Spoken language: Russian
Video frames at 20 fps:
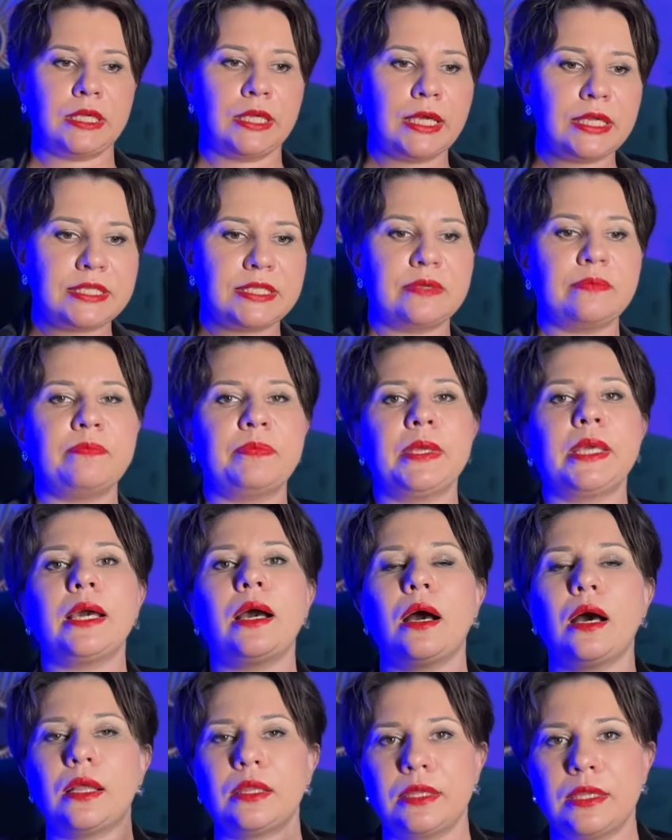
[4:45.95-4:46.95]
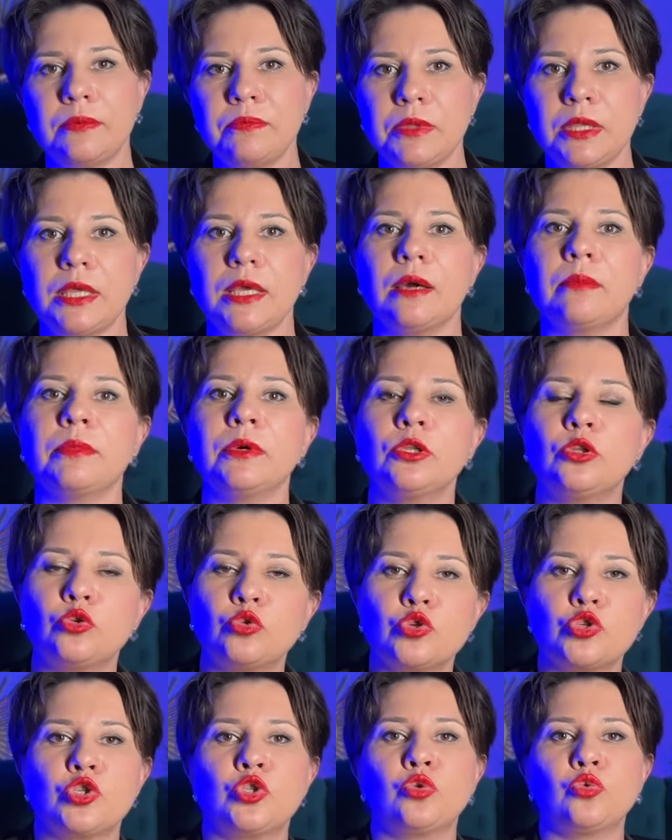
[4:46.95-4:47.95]
Я тебе, а ты мне. Мы
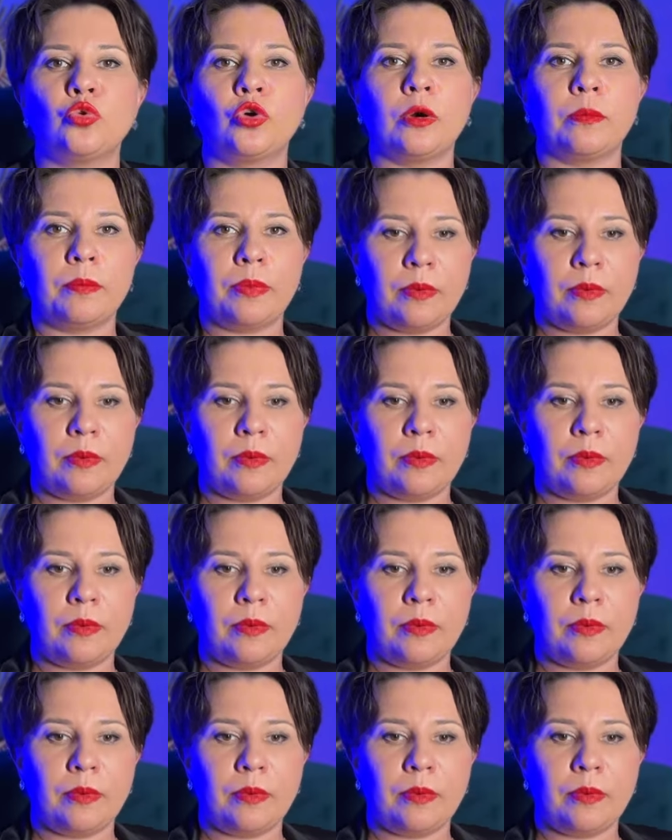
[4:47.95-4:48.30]
друг с другом.